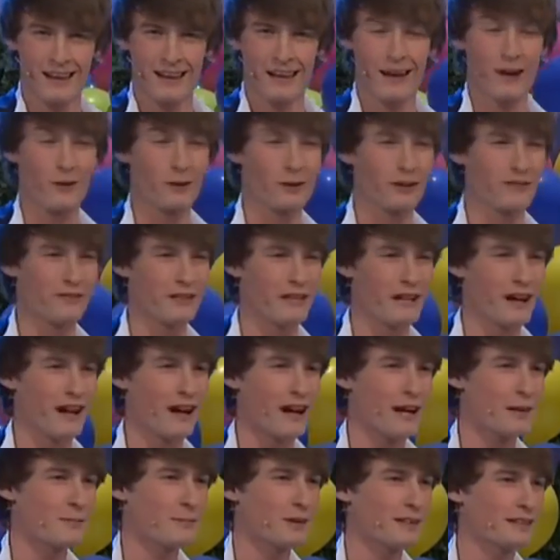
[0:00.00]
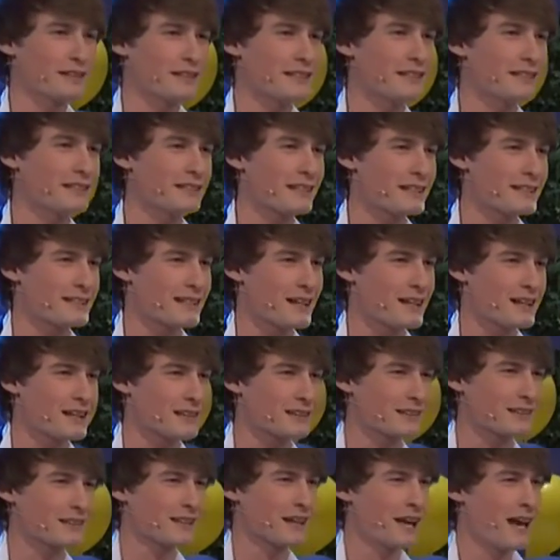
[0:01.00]
Ja, oder wie der Heimatdichter
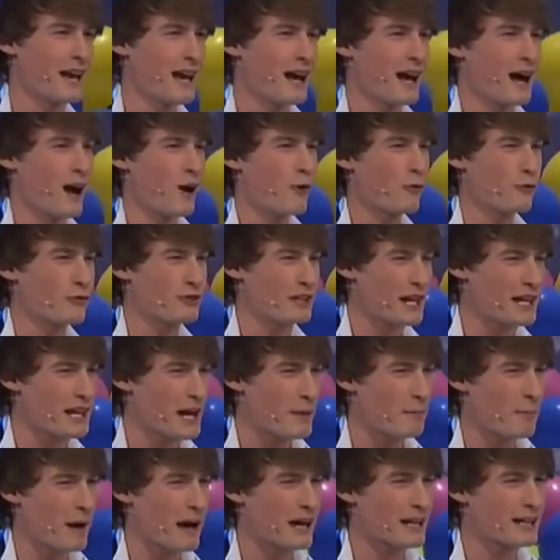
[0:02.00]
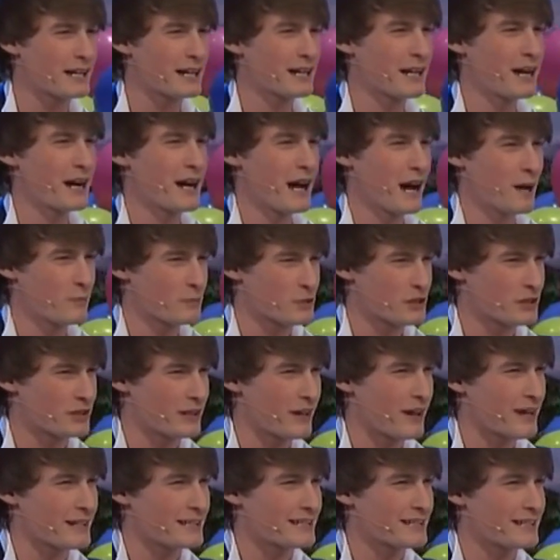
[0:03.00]
sagt, auf jeder Bank am
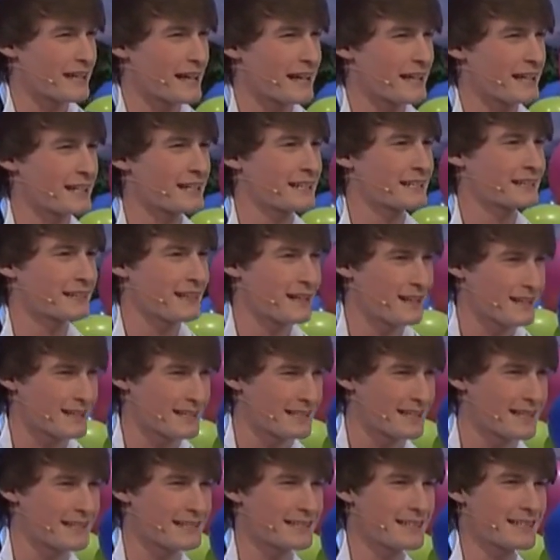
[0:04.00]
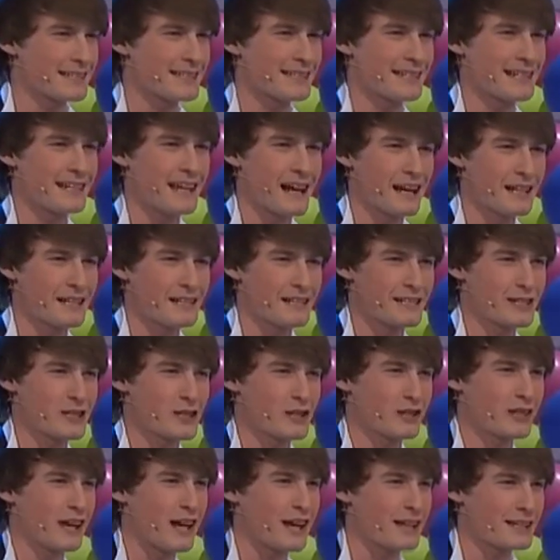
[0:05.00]
Straßeneck, da sitzen sie als
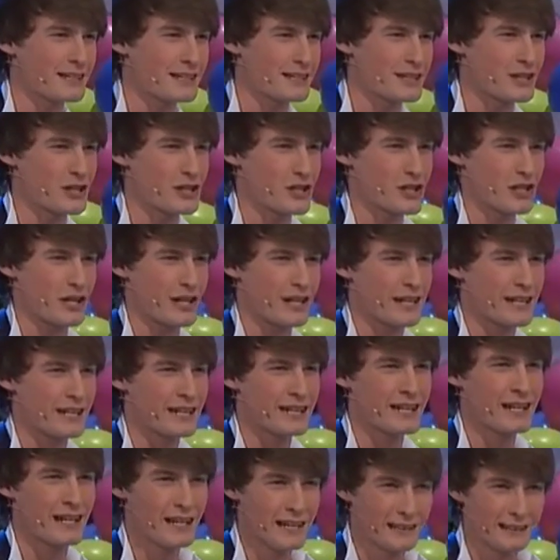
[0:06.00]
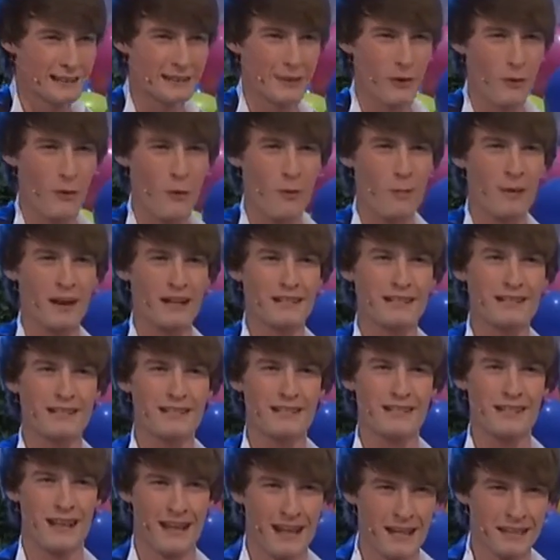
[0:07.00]
Stasi-Schreck, die
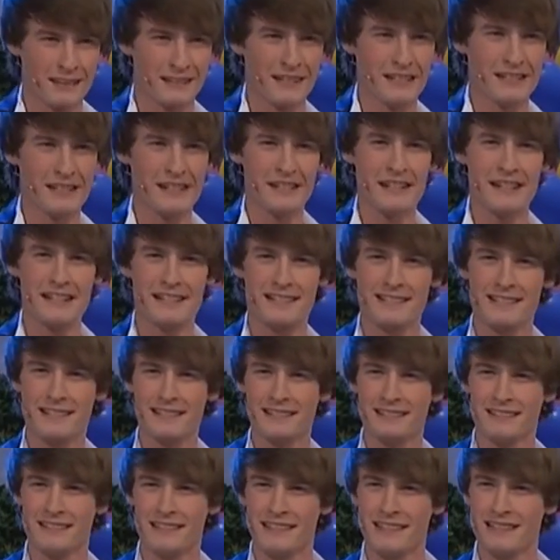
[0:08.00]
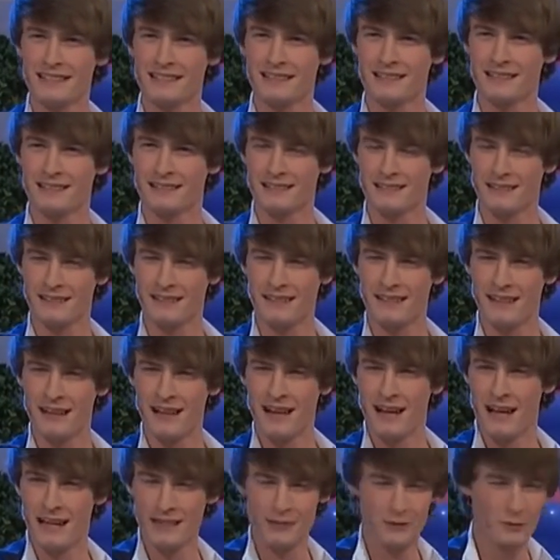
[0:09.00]
Omas, denen nichts entgeht.
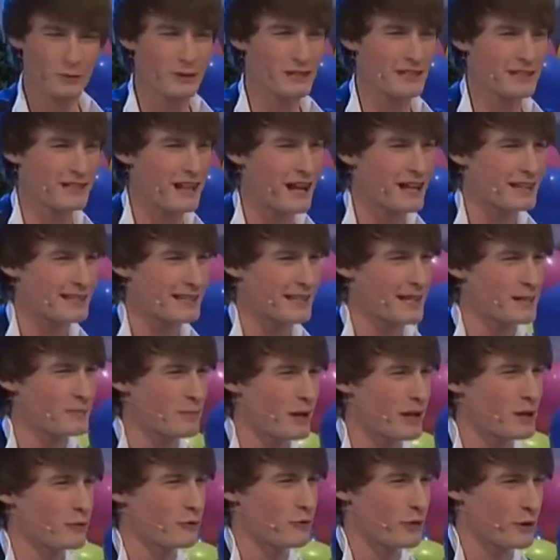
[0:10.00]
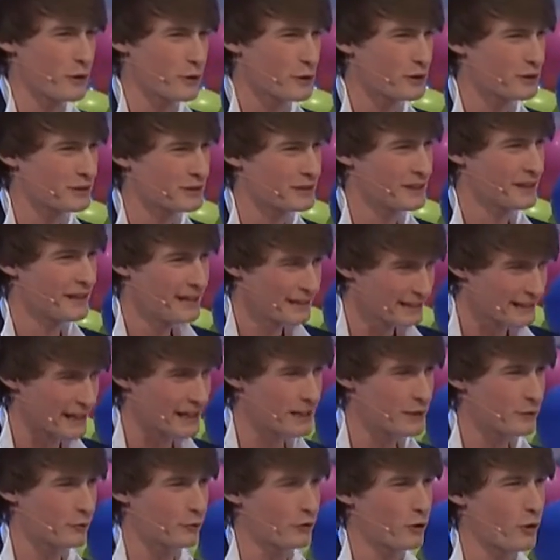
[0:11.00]
Hast du des Nachts einmal verrückt,
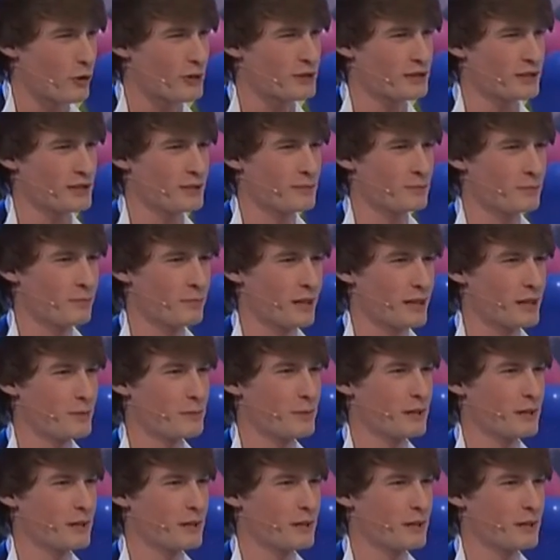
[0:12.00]
deine Freundin mal